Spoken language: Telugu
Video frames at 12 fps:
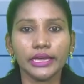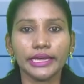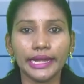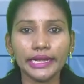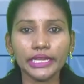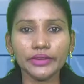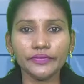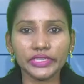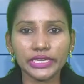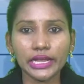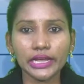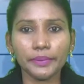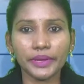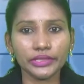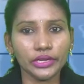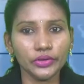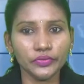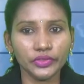గ్రేటర్ విశాఖ
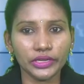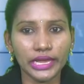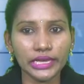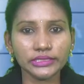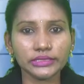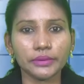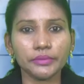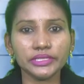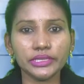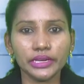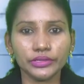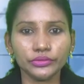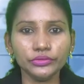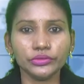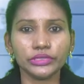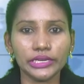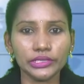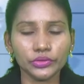పరిధిలో ఉన్న సమస్యలను
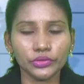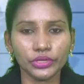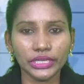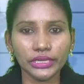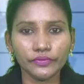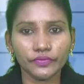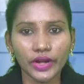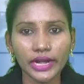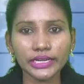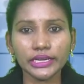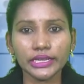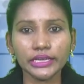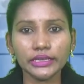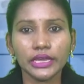తెలుసుకొని వాటిని